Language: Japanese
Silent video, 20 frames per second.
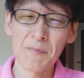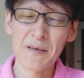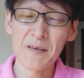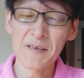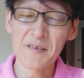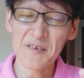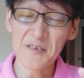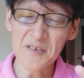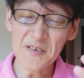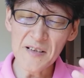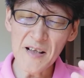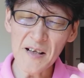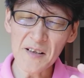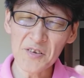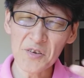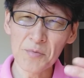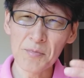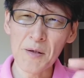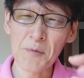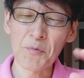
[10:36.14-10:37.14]
少な
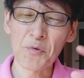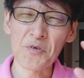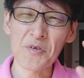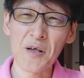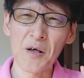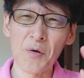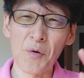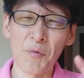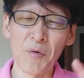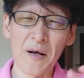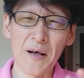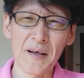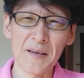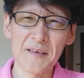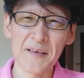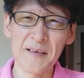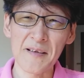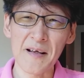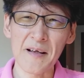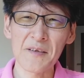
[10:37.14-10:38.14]
くとも M 子さんは分
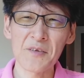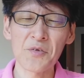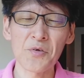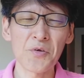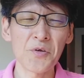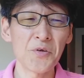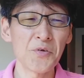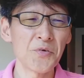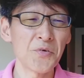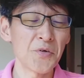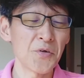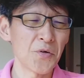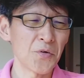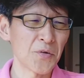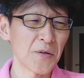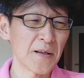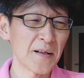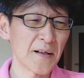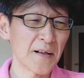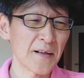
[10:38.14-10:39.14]
かってたという
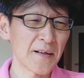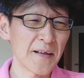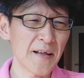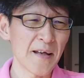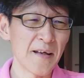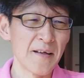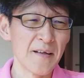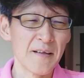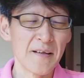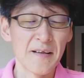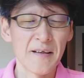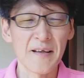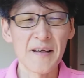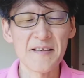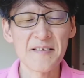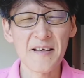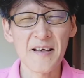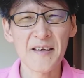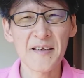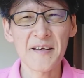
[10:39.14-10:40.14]
ような中で、
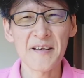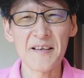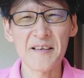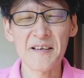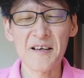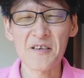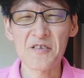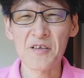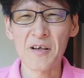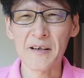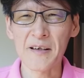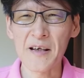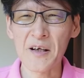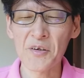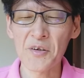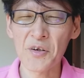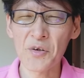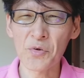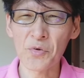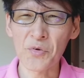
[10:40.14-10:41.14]
最近に対しては
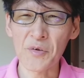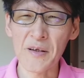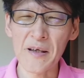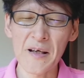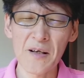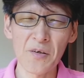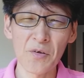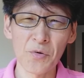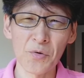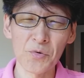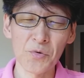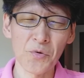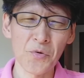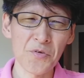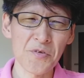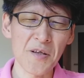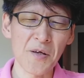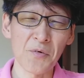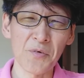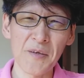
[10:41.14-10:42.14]
逆にこの言論
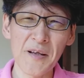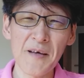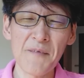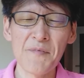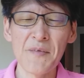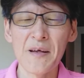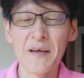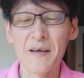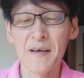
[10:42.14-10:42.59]
統制をね、